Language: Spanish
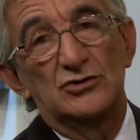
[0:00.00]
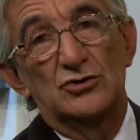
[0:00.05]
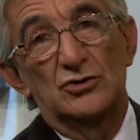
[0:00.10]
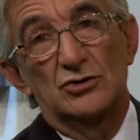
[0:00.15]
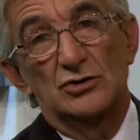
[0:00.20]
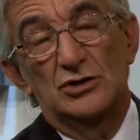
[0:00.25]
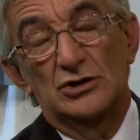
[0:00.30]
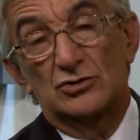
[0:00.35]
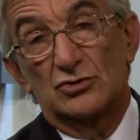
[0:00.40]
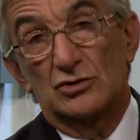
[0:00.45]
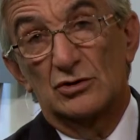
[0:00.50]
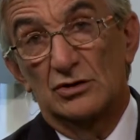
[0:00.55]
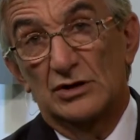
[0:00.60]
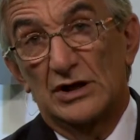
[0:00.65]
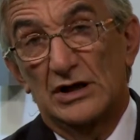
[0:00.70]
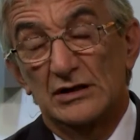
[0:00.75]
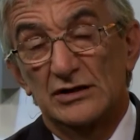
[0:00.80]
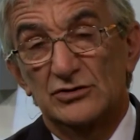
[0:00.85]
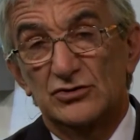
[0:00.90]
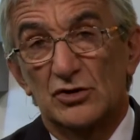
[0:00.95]
todo esto, lo
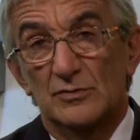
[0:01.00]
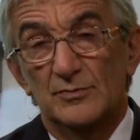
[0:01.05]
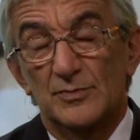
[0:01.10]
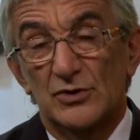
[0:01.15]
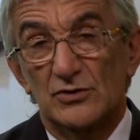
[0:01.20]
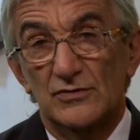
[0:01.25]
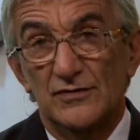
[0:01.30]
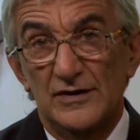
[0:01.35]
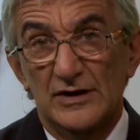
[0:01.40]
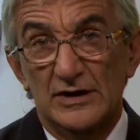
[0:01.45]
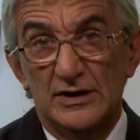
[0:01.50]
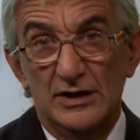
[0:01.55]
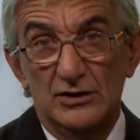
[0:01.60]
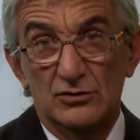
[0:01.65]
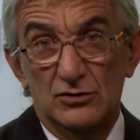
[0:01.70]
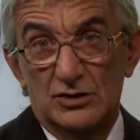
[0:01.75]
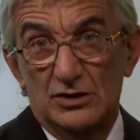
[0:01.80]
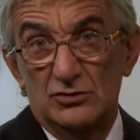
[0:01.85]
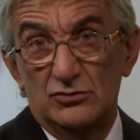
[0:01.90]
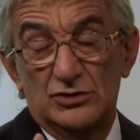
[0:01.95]
que ha dicho el profe,
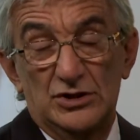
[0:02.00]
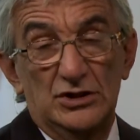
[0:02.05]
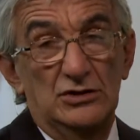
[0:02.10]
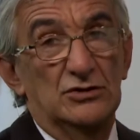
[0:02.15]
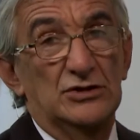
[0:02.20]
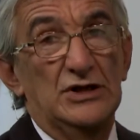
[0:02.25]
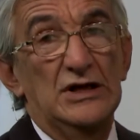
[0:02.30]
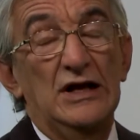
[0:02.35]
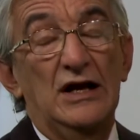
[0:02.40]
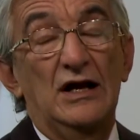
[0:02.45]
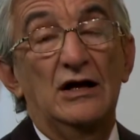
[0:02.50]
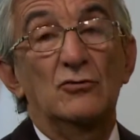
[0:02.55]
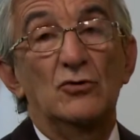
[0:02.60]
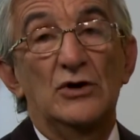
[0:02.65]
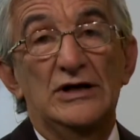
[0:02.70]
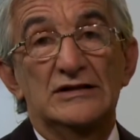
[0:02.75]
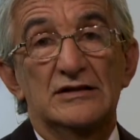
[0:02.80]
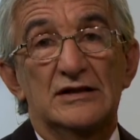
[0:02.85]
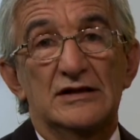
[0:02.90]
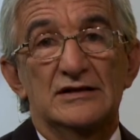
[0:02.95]
quiero que usted lo tenga en
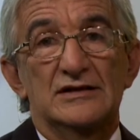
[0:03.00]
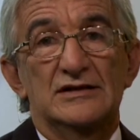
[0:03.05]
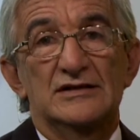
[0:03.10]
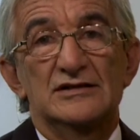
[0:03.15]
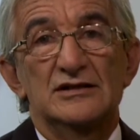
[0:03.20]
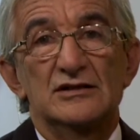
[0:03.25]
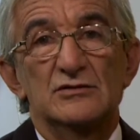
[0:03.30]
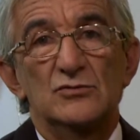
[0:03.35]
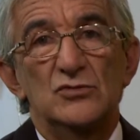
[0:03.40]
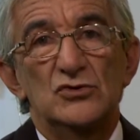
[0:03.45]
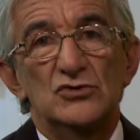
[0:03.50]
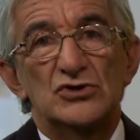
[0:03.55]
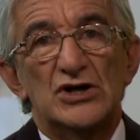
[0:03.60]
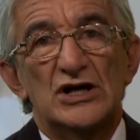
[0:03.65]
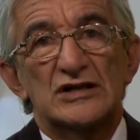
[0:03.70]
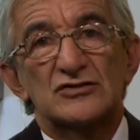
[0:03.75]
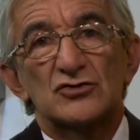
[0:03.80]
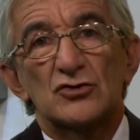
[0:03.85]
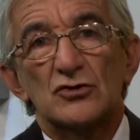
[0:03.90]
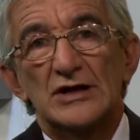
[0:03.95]
cuenta, es decir,
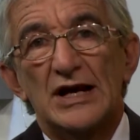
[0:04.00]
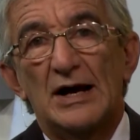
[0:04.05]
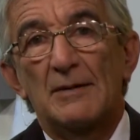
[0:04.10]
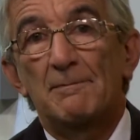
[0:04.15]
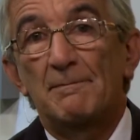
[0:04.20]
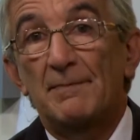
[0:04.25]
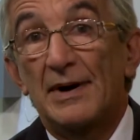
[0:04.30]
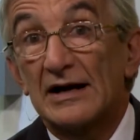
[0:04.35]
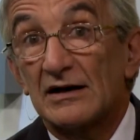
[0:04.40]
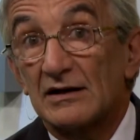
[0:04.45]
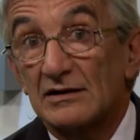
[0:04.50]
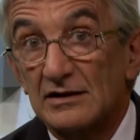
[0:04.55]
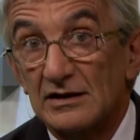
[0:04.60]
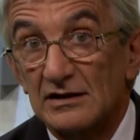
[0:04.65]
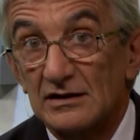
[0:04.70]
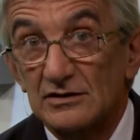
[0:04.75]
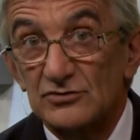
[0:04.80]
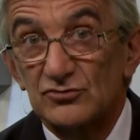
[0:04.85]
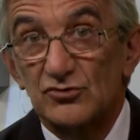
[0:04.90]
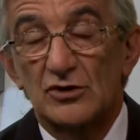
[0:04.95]
muchas son las
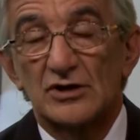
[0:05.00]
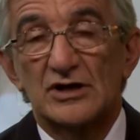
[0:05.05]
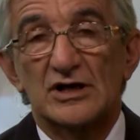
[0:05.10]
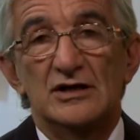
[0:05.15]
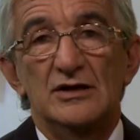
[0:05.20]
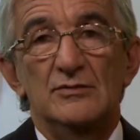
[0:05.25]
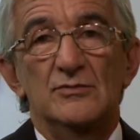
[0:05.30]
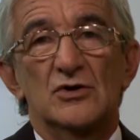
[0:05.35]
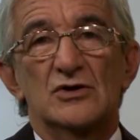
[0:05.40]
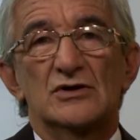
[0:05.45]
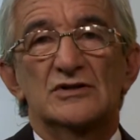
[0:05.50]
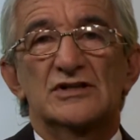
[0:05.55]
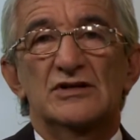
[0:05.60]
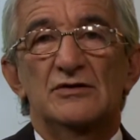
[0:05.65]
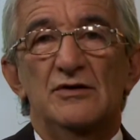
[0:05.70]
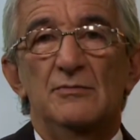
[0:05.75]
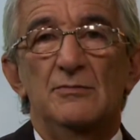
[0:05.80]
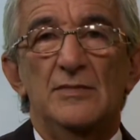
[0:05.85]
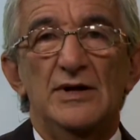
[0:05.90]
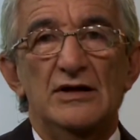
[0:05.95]
partes de su organismo que se
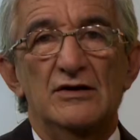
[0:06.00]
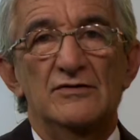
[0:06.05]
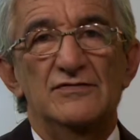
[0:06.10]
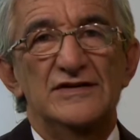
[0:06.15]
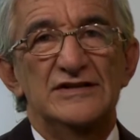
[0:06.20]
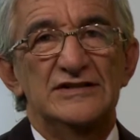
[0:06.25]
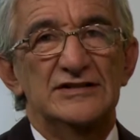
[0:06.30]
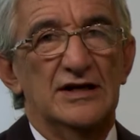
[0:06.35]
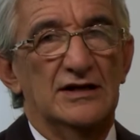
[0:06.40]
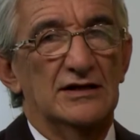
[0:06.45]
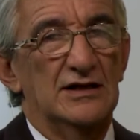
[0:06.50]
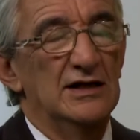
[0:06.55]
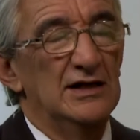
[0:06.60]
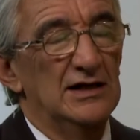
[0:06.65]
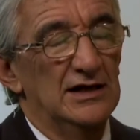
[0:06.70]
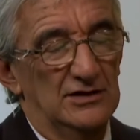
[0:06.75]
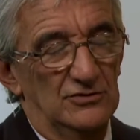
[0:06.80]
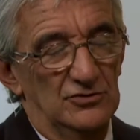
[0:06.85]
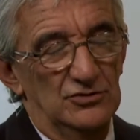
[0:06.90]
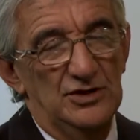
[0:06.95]
ven beneficiadas.
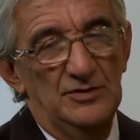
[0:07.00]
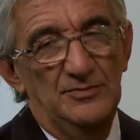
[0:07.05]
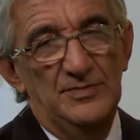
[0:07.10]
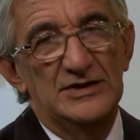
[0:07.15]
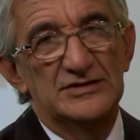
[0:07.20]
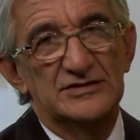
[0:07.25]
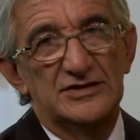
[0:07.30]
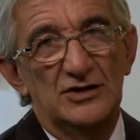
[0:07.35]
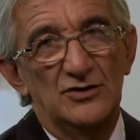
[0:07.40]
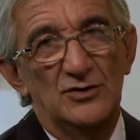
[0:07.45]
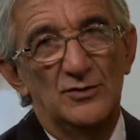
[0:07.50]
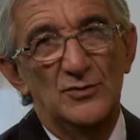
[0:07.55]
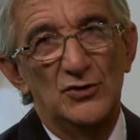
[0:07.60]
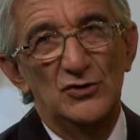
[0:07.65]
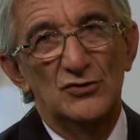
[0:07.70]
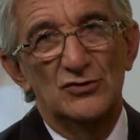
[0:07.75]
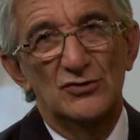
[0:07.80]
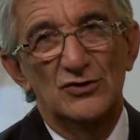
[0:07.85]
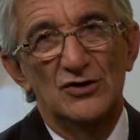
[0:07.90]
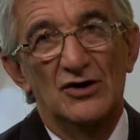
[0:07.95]
Usted piensa en los
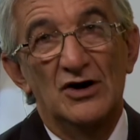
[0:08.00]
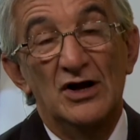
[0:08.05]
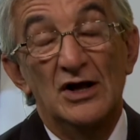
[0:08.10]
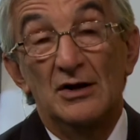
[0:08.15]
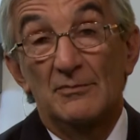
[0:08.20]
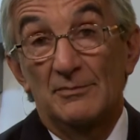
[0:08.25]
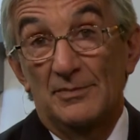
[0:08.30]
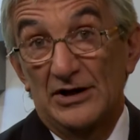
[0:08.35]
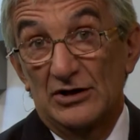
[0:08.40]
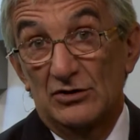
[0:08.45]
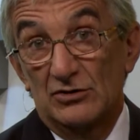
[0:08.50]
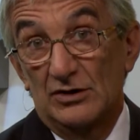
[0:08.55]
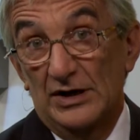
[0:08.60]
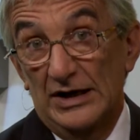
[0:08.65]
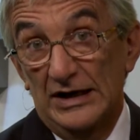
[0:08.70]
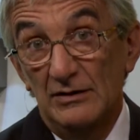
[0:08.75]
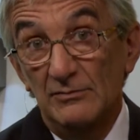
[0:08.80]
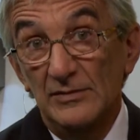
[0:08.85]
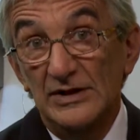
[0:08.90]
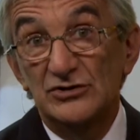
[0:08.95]
músculos, pero
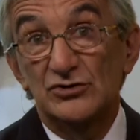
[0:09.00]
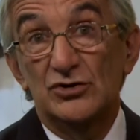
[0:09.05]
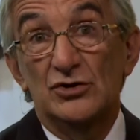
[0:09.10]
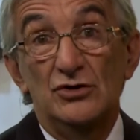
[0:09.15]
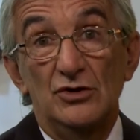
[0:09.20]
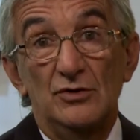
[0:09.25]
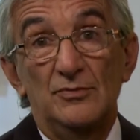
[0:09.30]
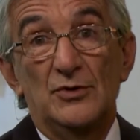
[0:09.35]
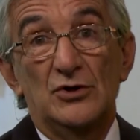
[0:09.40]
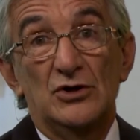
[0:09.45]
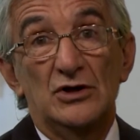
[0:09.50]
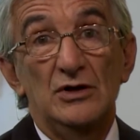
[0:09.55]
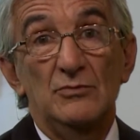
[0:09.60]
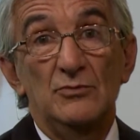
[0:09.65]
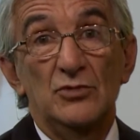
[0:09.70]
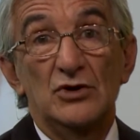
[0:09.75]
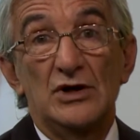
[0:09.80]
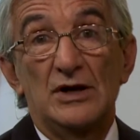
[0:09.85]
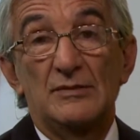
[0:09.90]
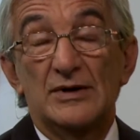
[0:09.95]
él mencionó, por
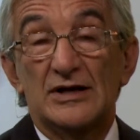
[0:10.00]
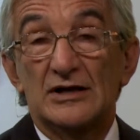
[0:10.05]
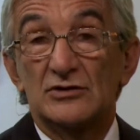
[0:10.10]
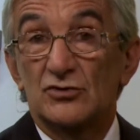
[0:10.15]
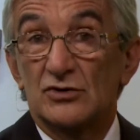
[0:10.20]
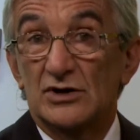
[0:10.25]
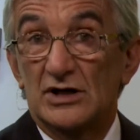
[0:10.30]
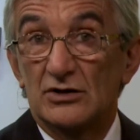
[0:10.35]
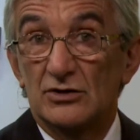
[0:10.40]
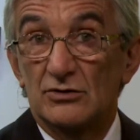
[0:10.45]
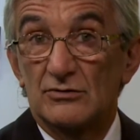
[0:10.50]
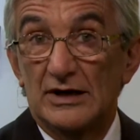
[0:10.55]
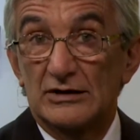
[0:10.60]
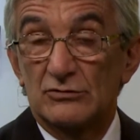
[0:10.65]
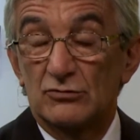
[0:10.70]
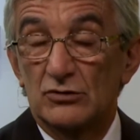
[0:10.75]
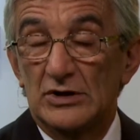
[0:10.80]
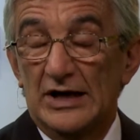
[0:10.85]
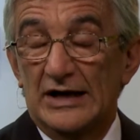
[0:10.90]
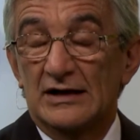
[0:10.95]
ejemplo, el aparato
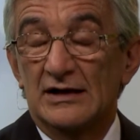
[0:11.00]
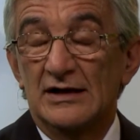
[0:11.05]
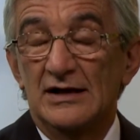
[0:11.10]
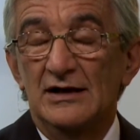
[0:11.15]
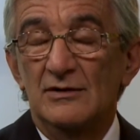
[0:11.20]
cardiovascular.